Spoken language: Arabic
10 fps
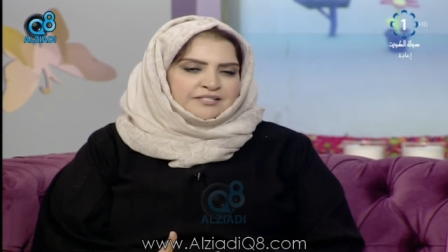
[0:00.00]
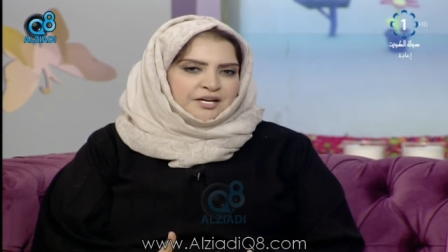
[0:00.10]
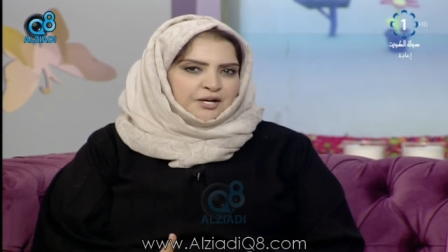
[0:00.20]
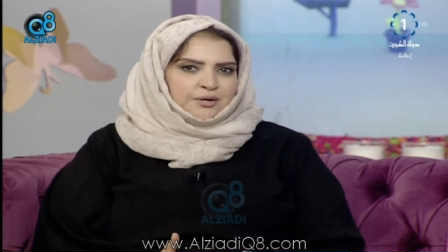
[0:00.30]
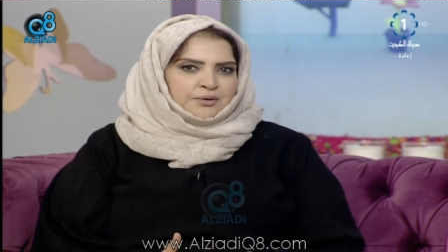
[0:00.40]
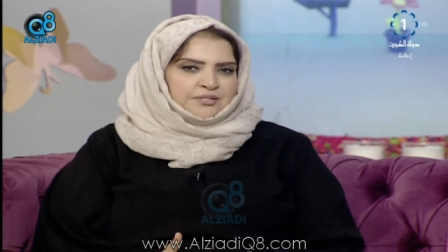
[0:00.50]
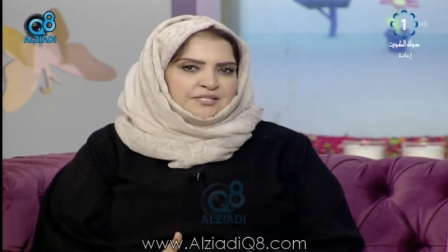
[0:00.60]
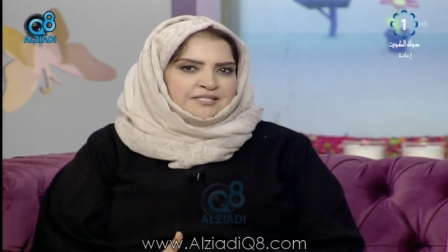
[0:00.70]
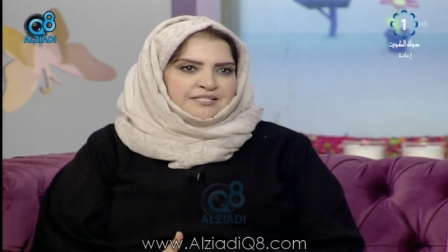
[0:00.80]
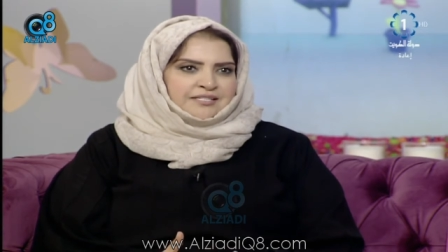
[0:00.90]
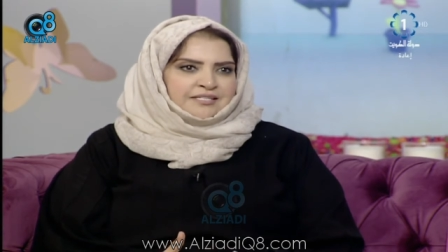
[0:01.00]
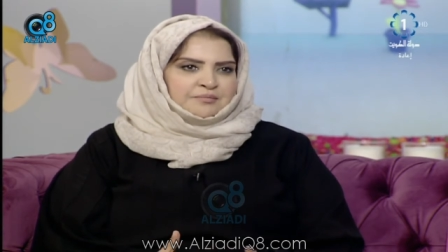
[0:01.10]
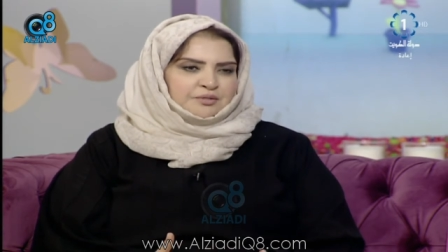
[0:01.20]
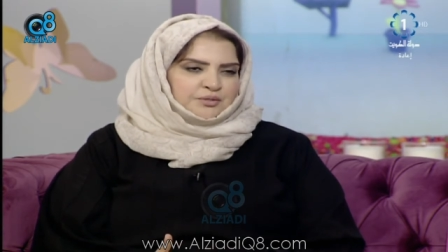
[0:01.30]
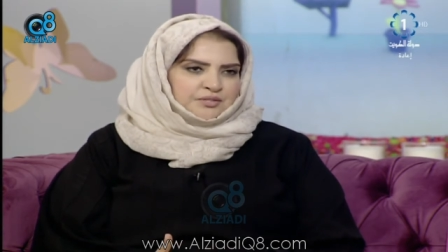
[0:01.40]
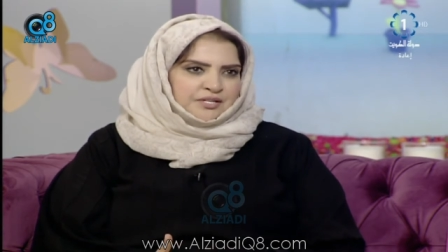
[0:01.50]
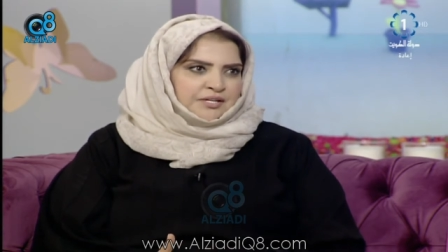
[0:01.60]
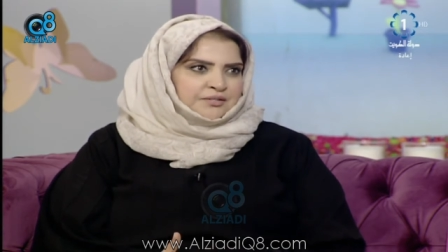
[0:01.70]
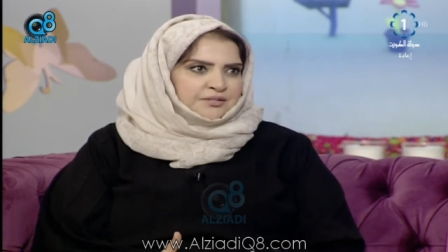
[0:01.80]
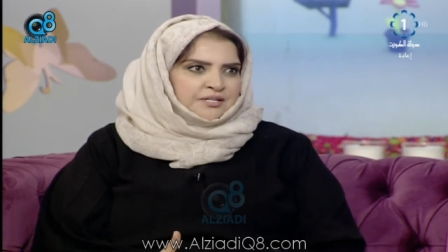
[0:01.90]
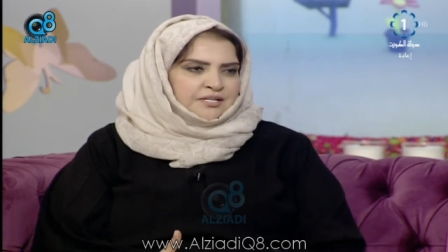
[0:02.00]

تخرج يعني كان مشروع تخرج